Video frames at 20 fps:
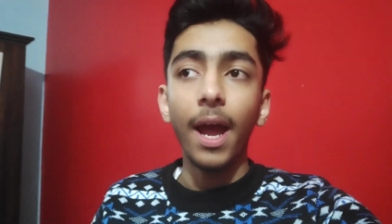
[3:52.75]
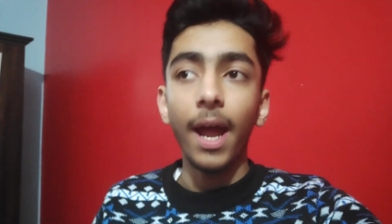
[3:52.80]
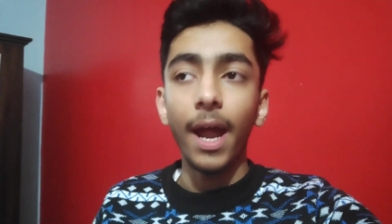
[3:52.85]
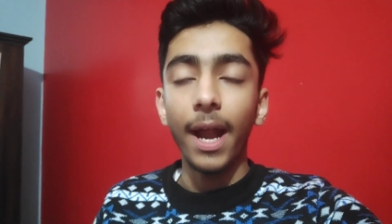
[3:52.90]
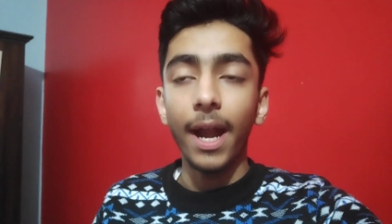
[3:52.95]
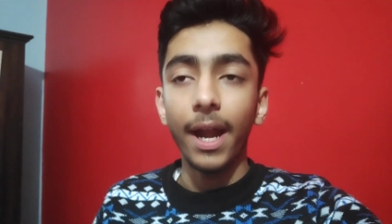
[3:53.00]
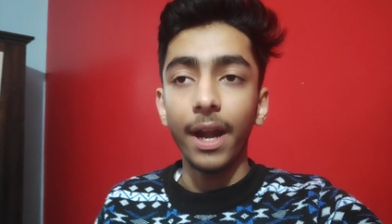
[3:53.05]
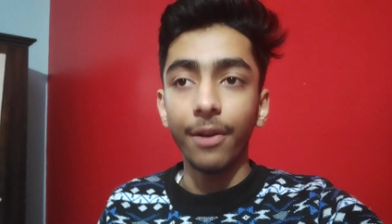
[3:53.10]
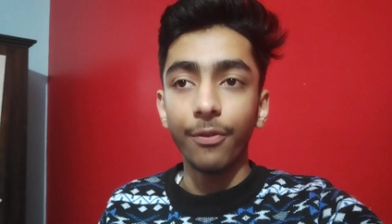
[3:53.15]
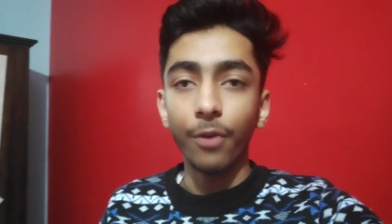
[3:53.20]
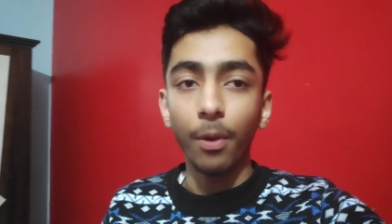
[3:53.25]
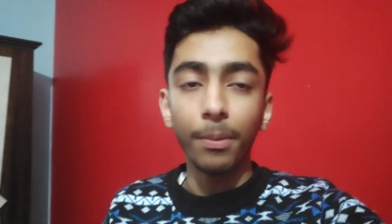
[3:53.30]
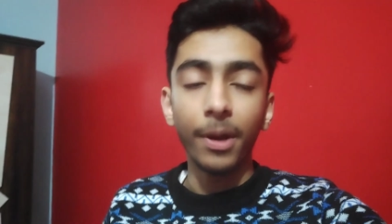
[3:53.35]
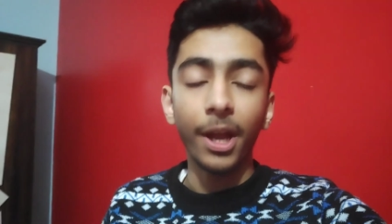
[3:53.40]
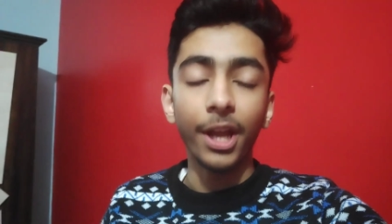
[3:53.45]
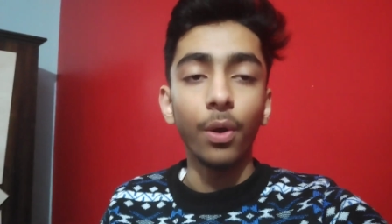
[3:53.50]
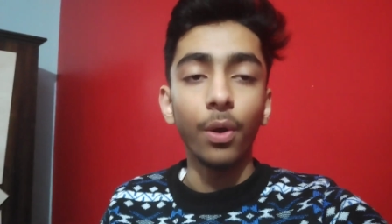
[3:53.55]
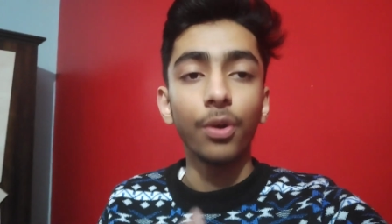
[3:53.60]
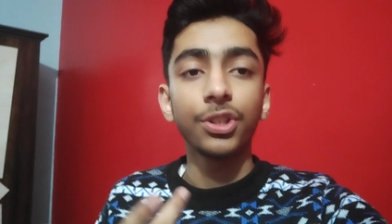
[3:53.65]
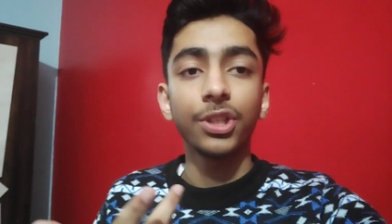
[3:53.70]
एंड वो अब
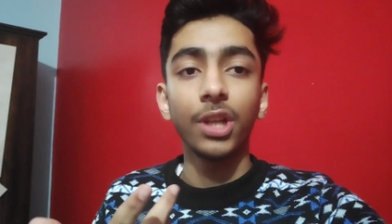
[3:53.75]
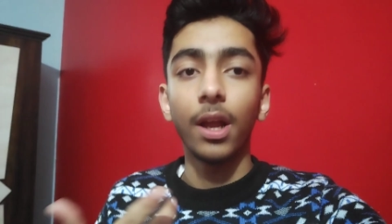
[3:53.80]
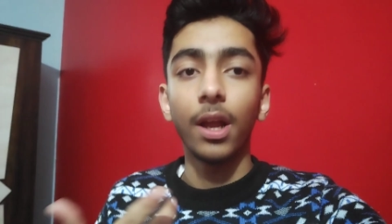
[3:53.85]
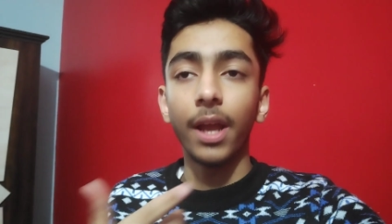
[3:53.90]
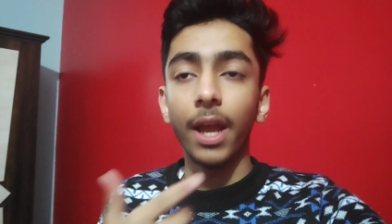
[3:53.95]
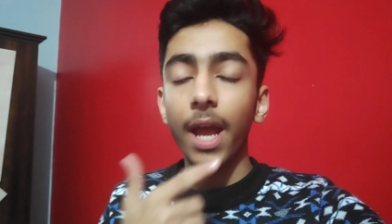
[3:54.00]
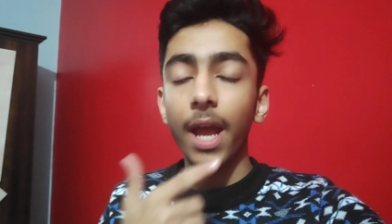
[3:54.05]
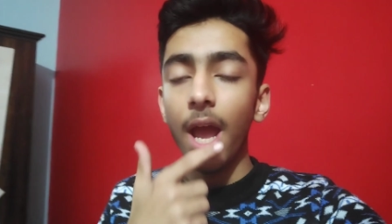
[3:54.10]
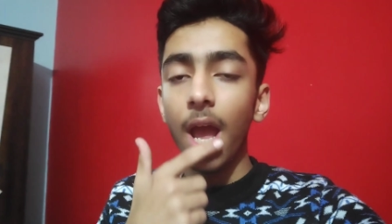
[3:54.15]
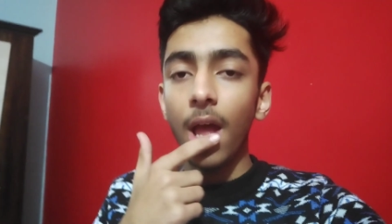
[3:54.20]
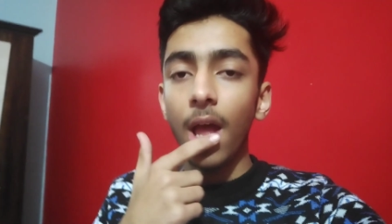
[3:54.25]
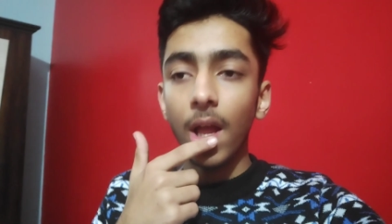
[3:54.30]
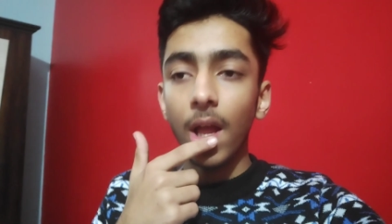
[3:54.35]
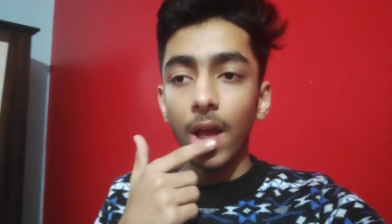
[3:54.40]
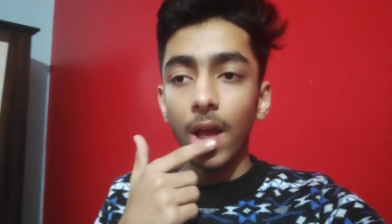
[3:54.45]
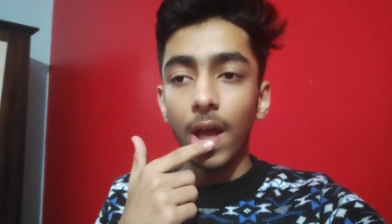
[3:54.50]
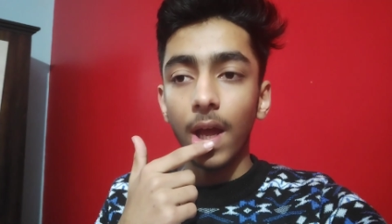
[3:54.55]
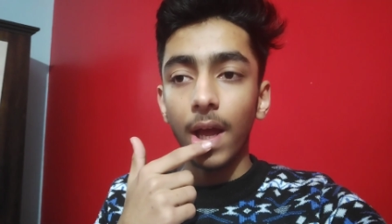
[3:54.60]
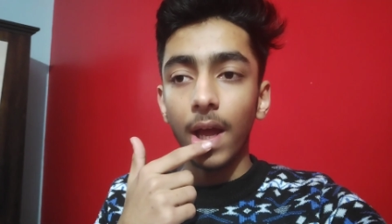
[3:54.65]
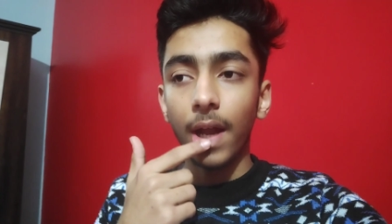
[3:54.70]
कहीं और चला गया है
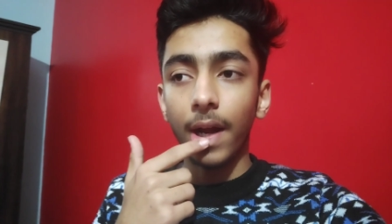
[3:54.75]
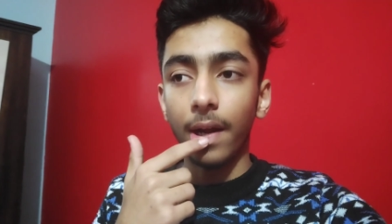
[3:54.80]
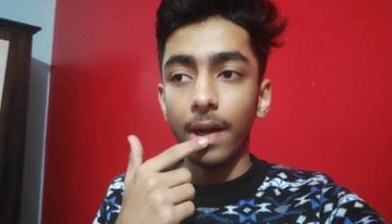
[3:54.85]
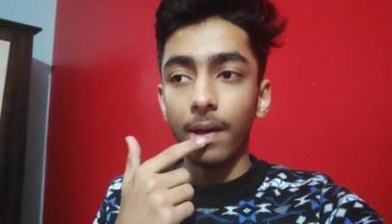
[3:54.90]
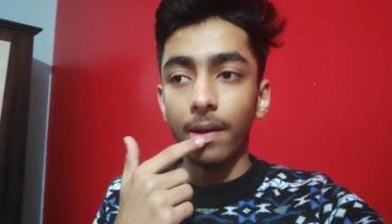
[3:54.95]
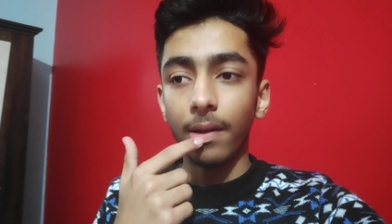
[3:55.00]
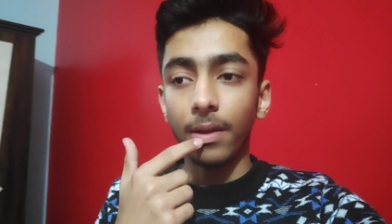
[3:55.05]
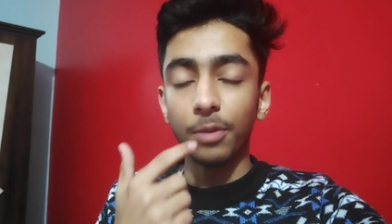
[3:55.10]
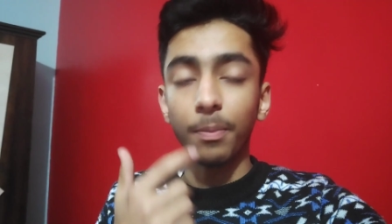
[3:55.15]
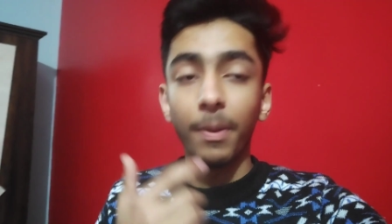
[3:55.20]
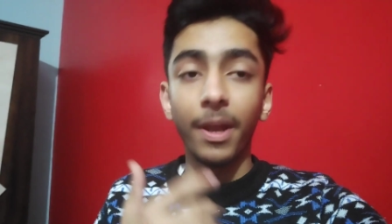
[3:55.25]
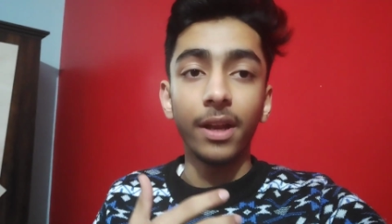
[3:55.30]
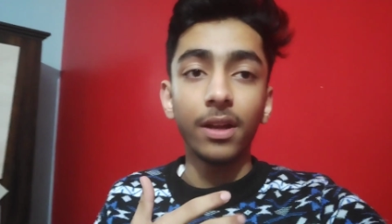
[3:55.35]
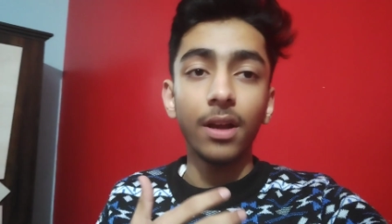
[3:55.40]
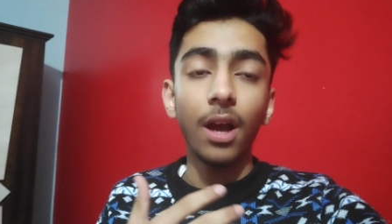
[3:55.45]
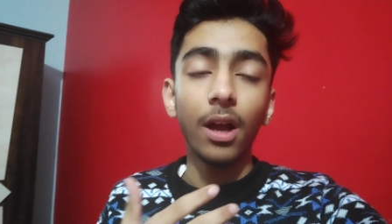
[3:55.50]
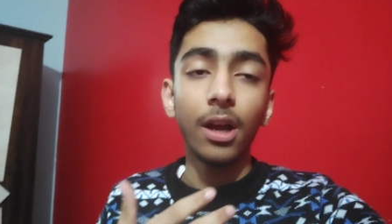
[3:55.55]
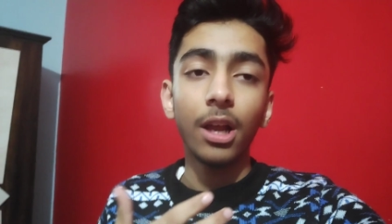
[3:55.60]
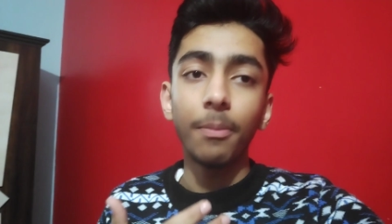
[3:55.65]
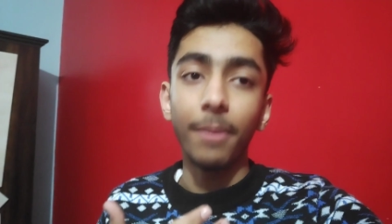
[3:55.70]
एंड uh, मैंने
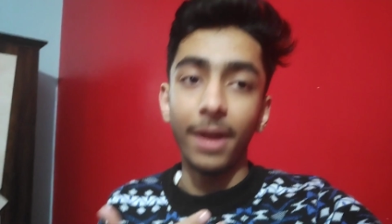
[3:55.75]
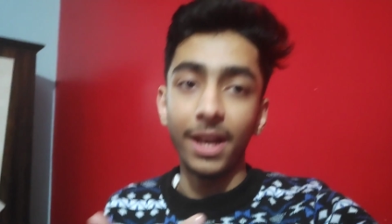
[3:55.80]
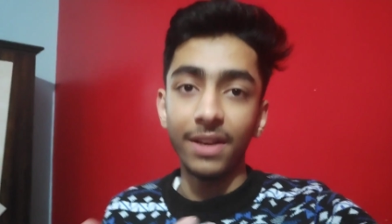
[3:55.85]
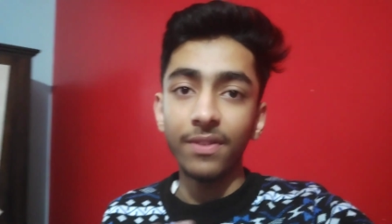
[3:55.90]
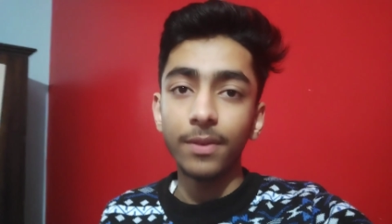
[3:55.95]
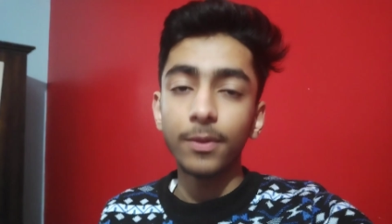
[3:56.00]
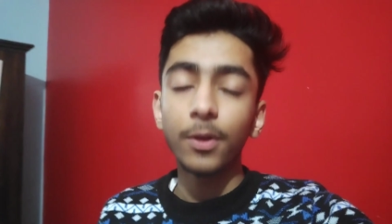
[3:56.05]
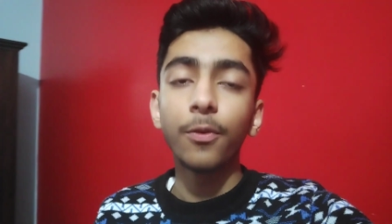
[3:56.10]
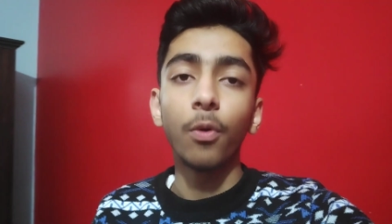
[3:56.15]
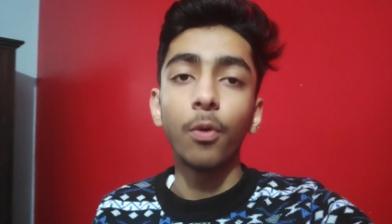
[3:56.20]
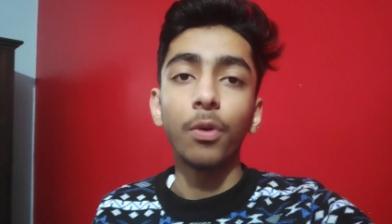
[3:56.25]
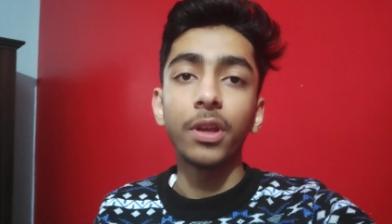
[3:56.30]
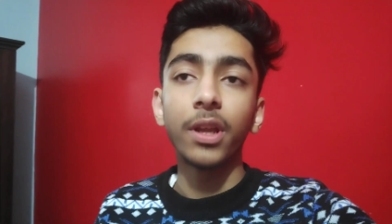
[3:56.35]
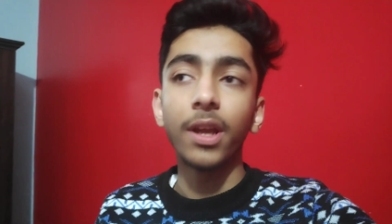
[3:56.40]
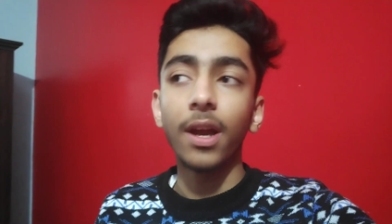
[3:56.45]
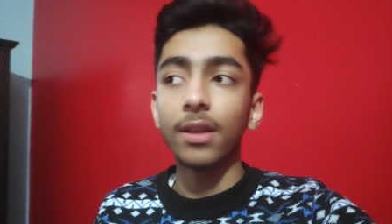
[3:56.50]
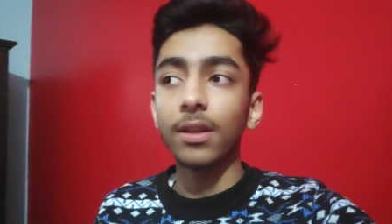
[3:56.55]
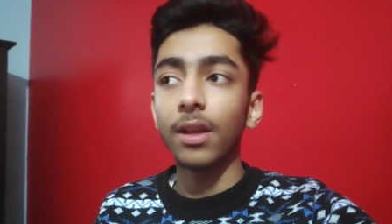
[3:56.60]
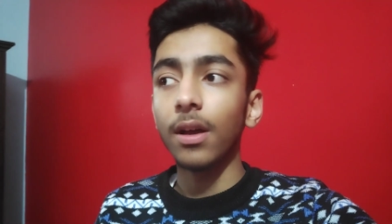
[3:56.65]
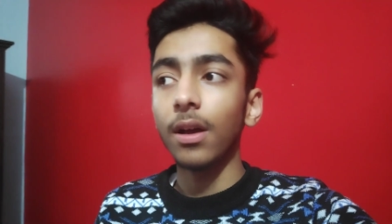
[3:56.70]
कहा अंकल मैंने भी आपको फ़ोन
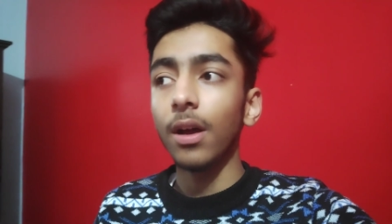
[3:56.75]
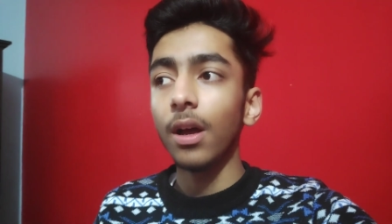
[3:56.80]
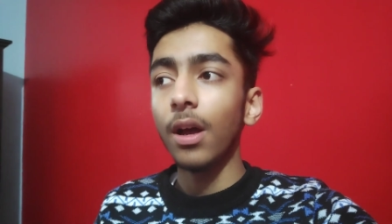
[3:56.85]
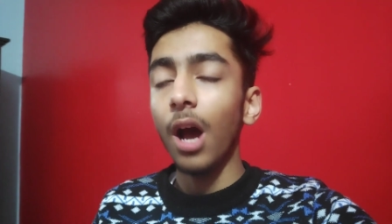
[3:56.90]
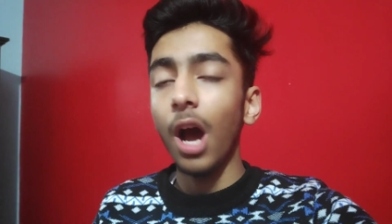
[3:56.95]
किया था